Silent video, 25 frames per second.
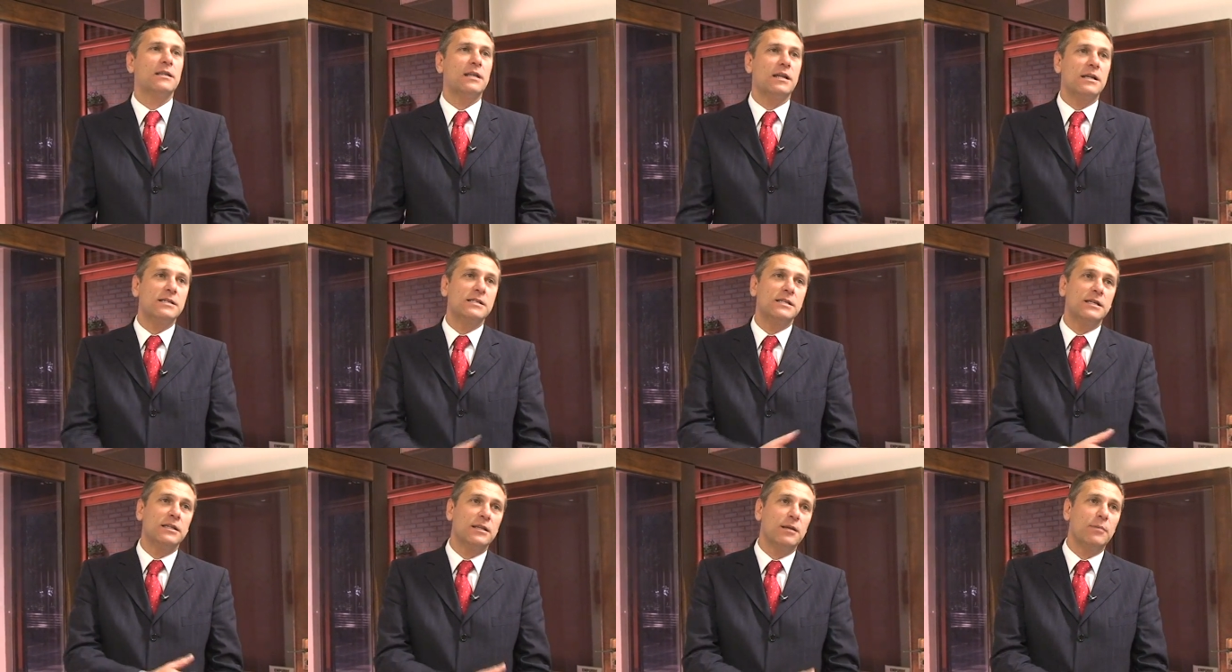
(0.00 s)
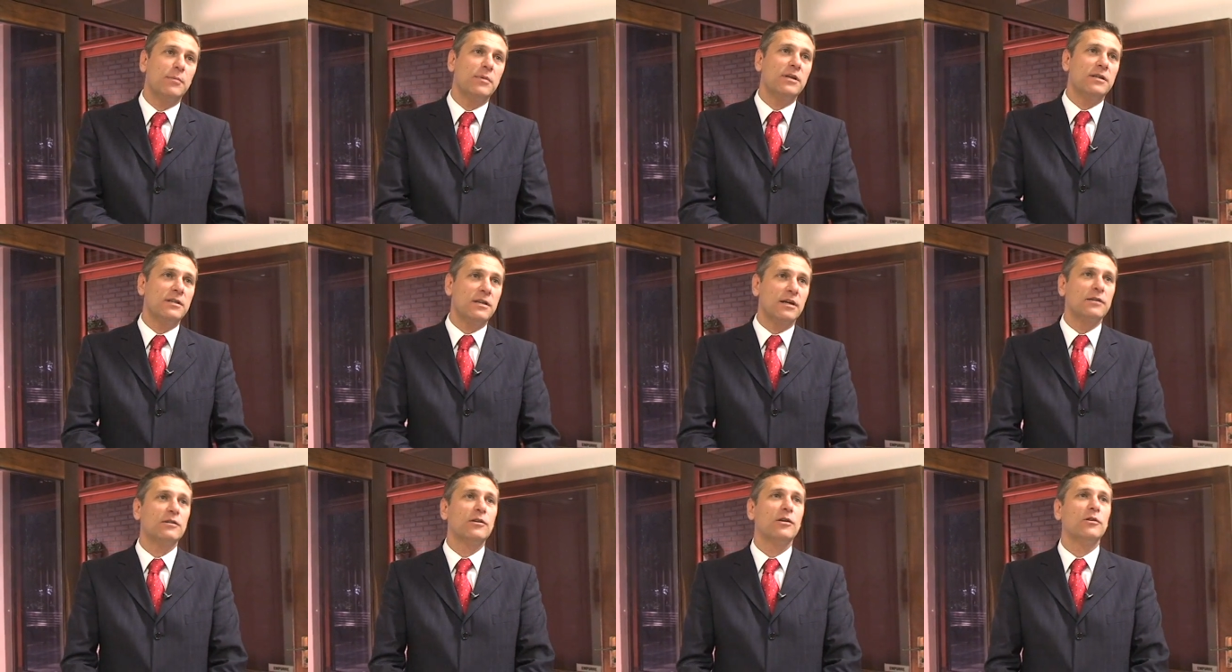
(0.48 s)
trazer também
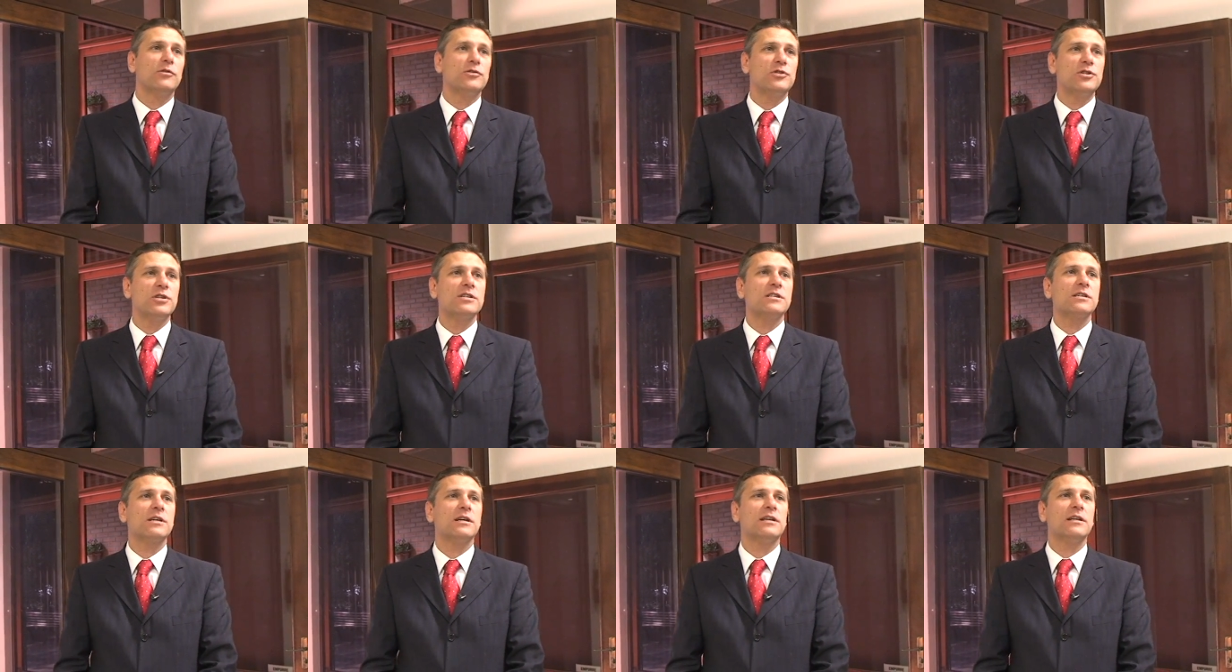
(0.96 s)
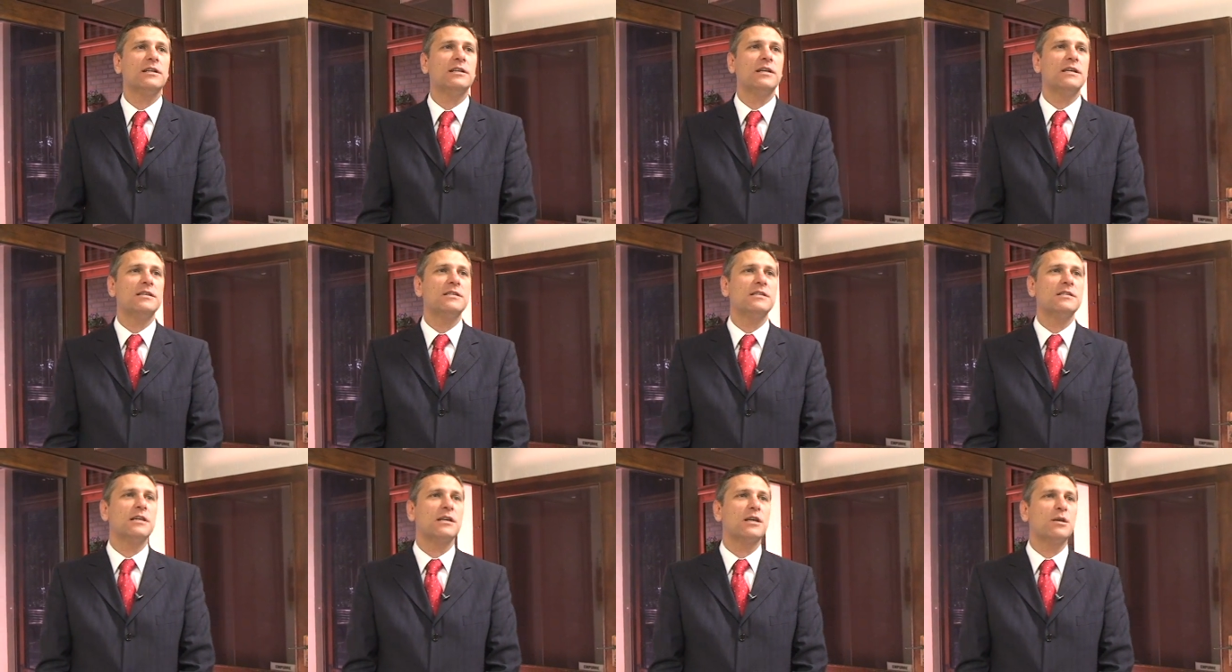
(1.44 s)
tecnologias
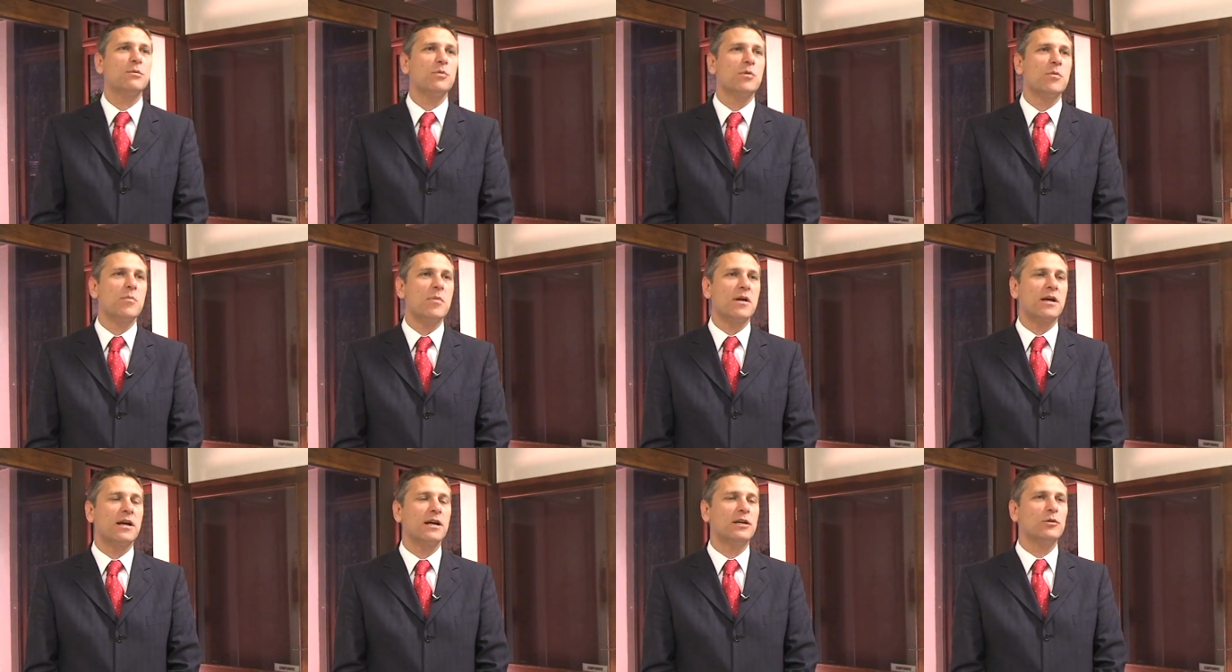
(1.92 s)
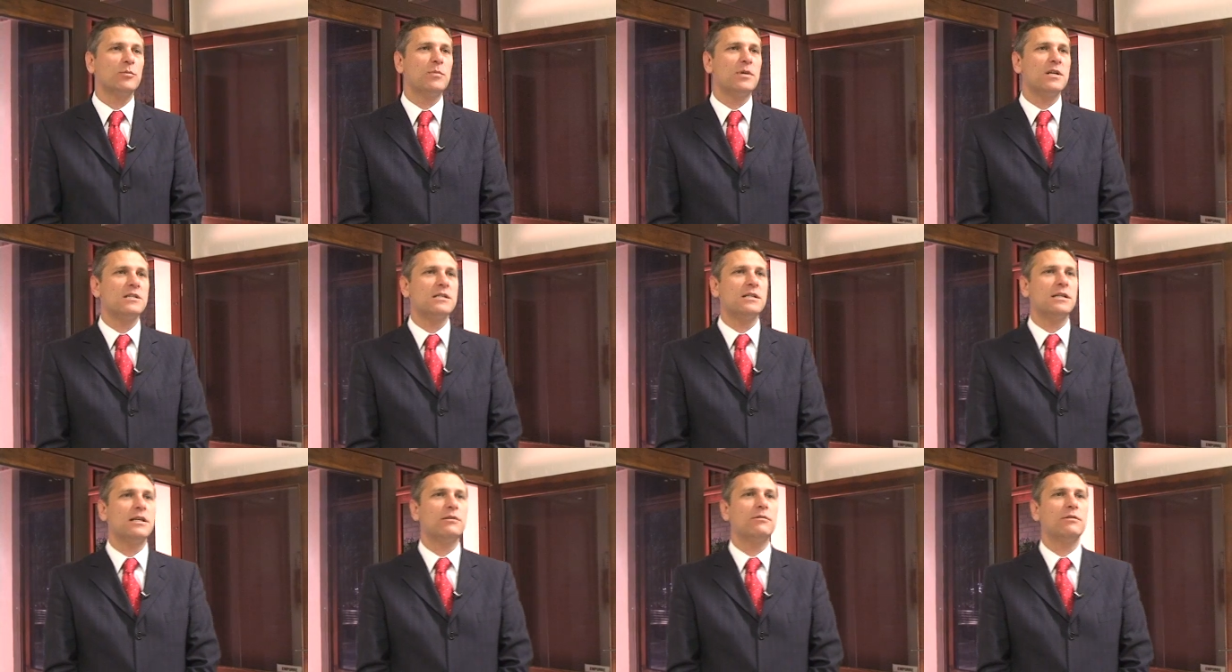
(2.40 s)
canadenses aqui para o mercado
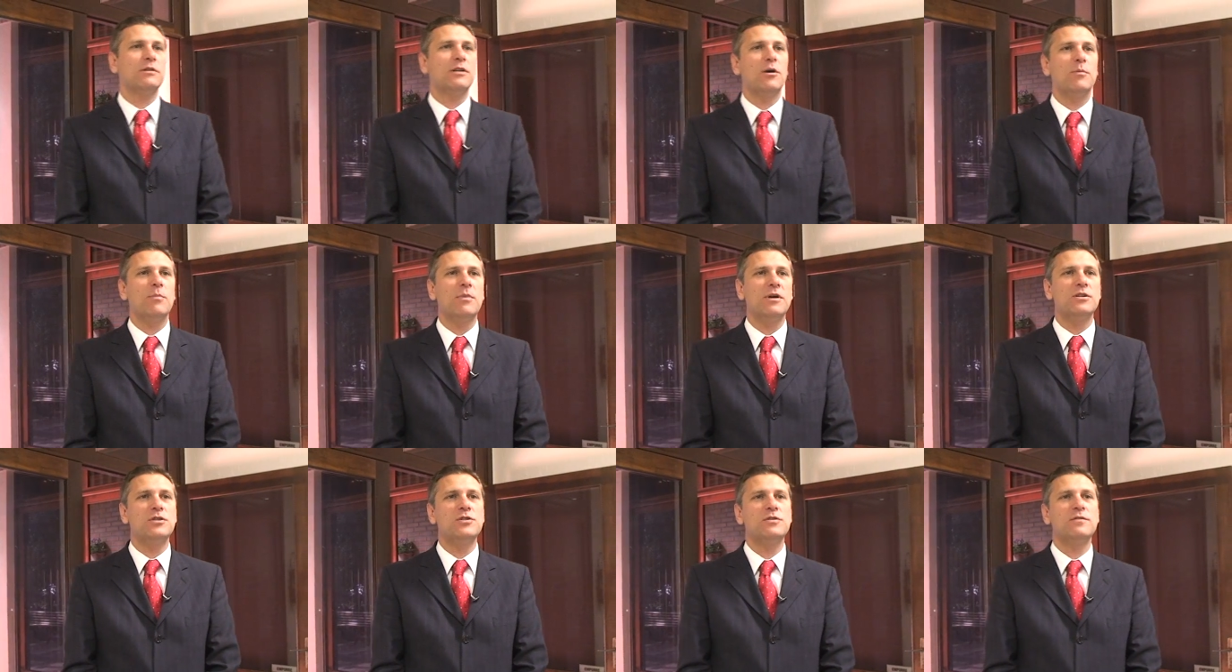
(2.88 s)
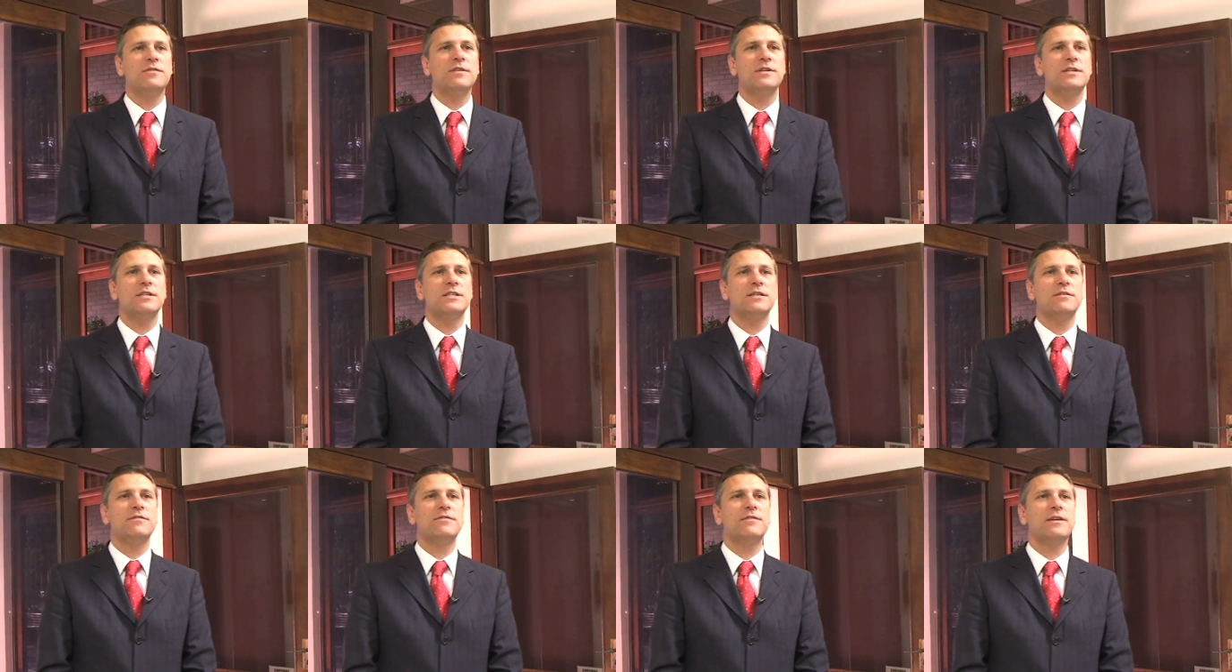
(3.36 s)
brasileiro e dar uma
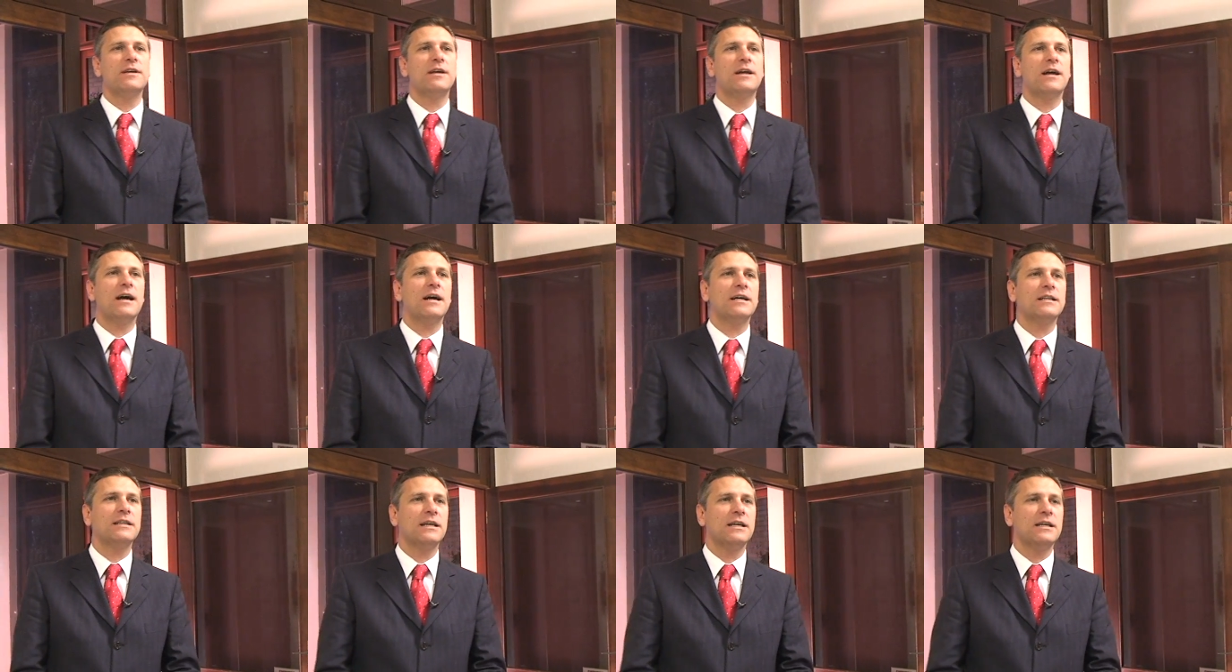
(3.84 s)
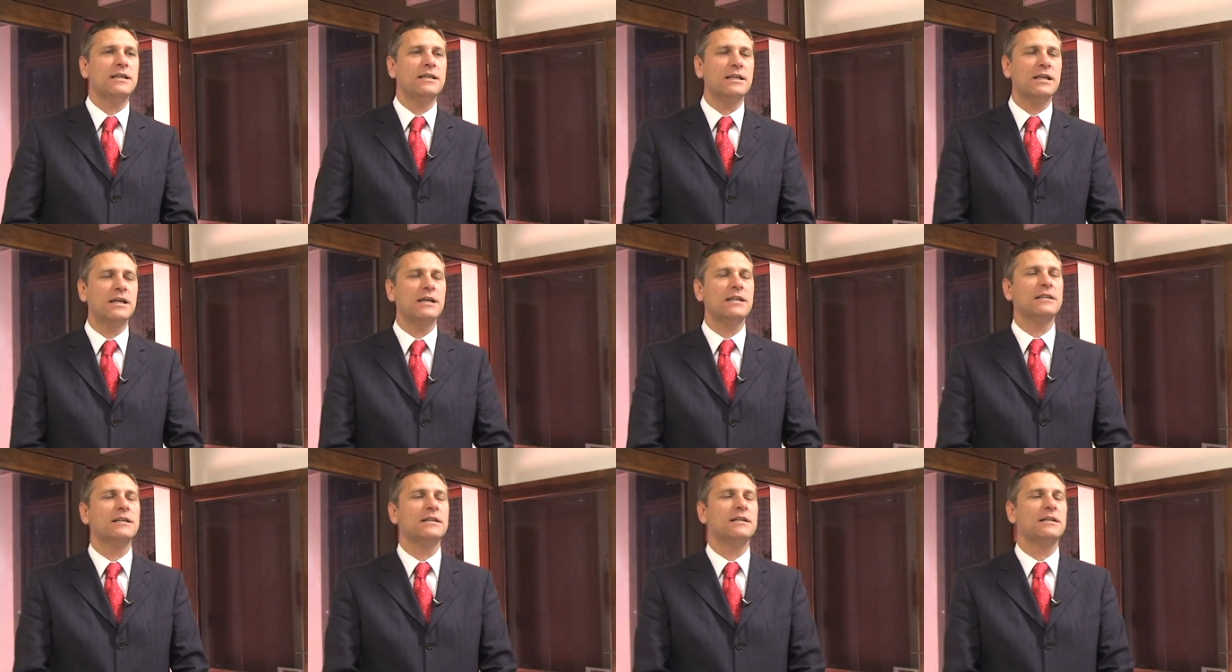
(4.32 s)
diversificada aí,
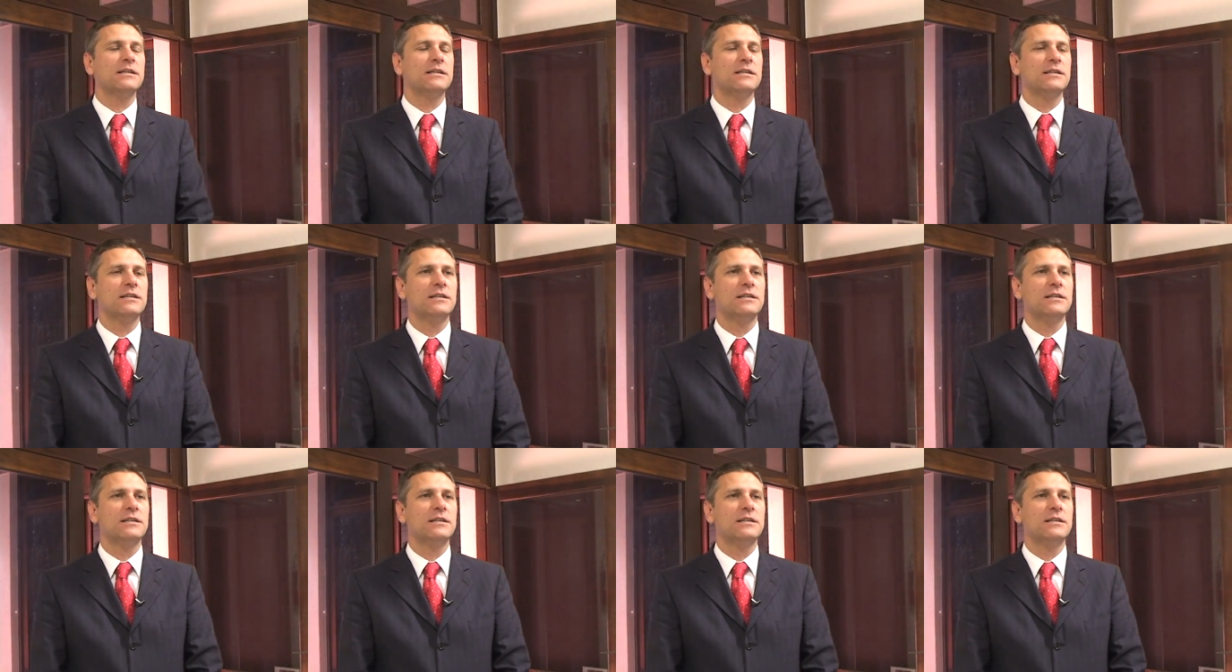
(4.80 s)
né, na,